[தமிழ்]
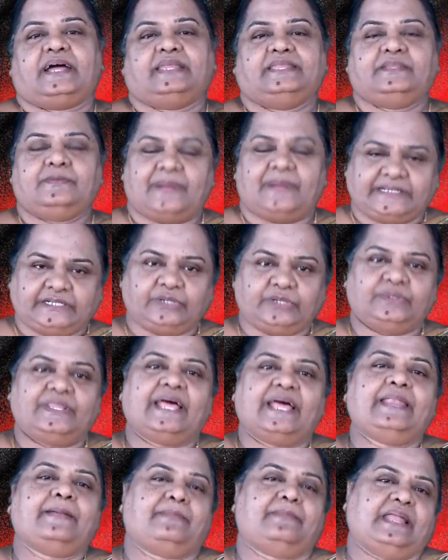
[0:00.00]
அது
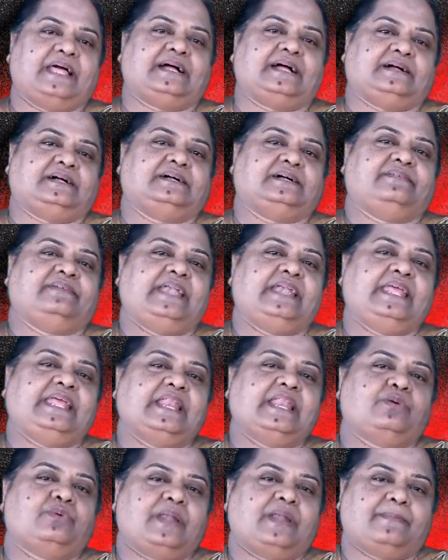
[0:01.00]
மட்டும்தான் நம்மளா
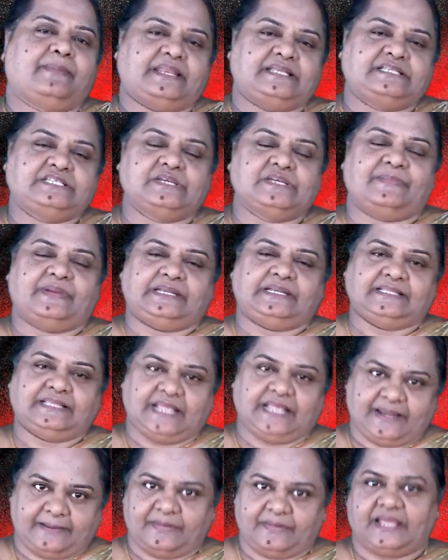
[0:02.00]
வெளியில் உள்ள மனுஷன்
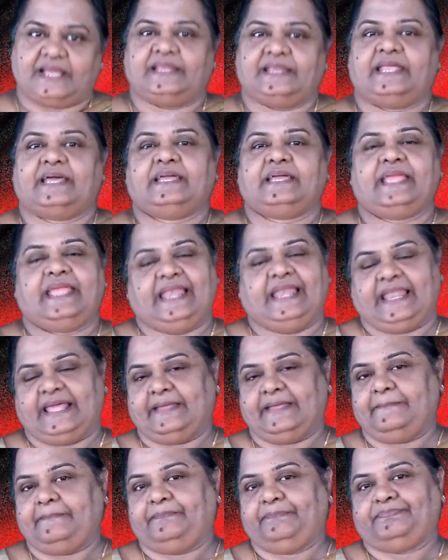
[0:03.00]
மட்டும்தான் நம்மளான்னா இல்லை
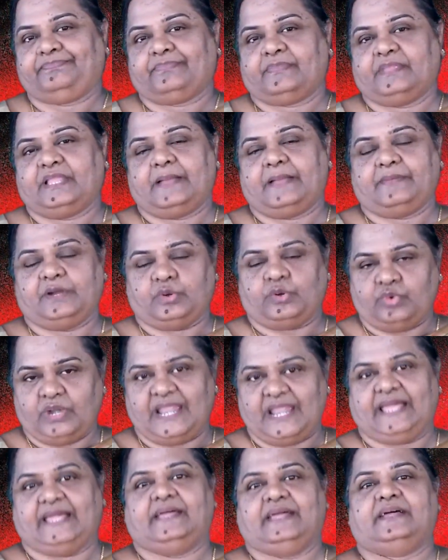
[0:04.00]

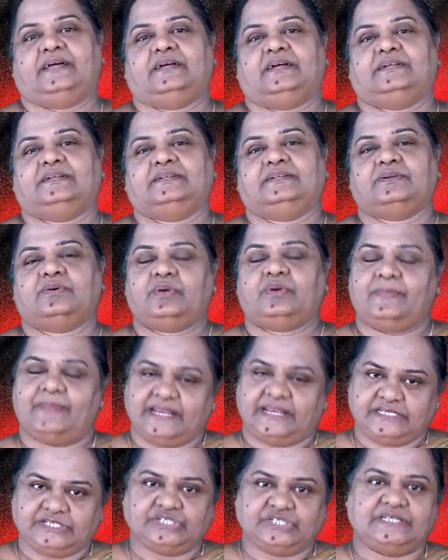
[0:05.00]
நமக்குள்ள ஒரு
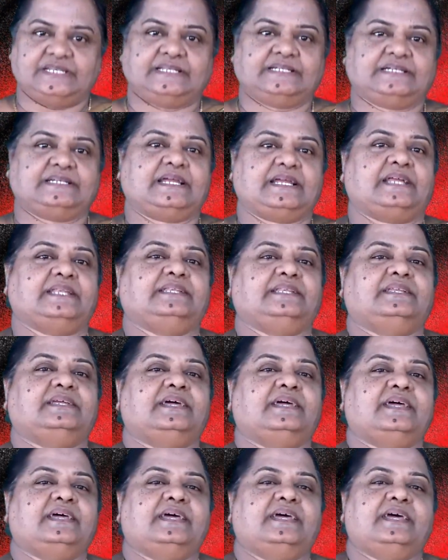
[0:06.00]
மனுஷன் இருக்கிறான்
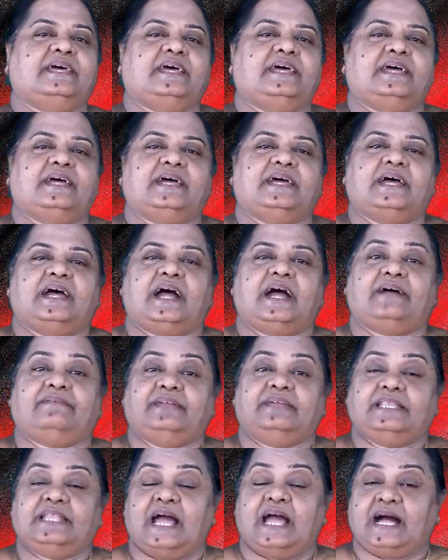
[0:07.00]

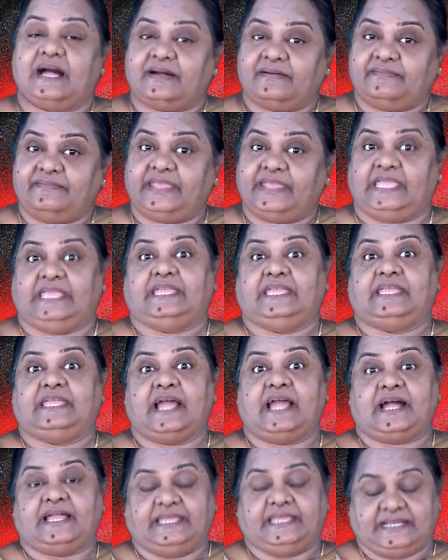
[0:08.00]
அவன் ஆவி
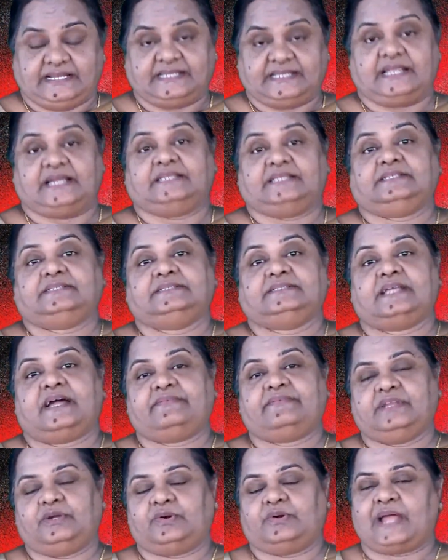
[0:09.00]
யா இருக்கிறான்
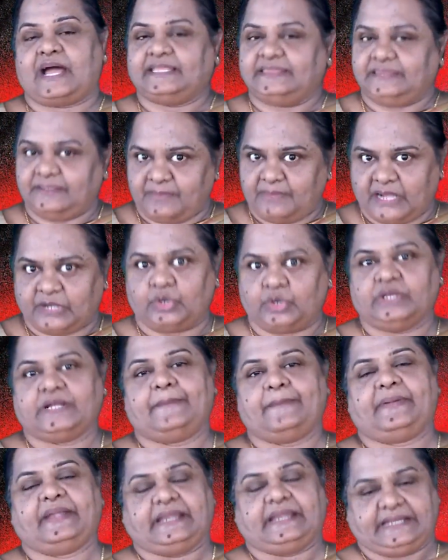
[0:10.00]
அவனுக்கு ஒரு ஆத்மா
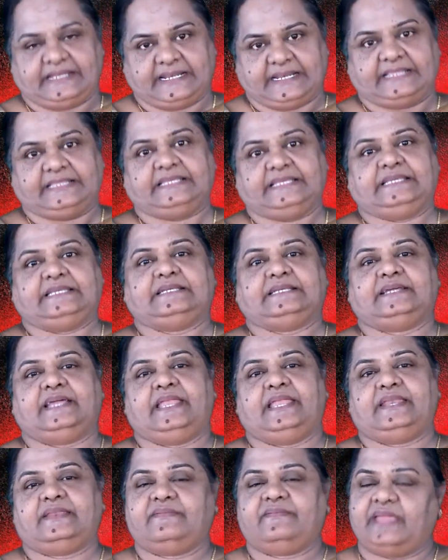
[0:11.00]
கொடுக்கப்பட்டிருக்கிறது
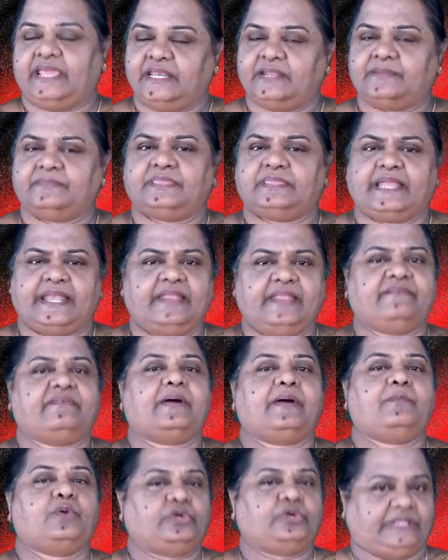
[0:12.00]
என்று வேதம்
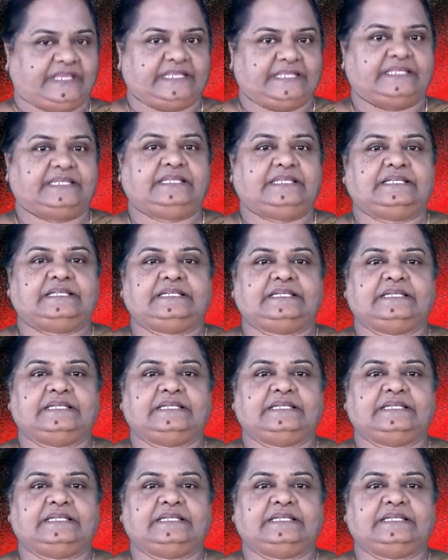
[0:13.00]
தெளிவாக போதிக்குது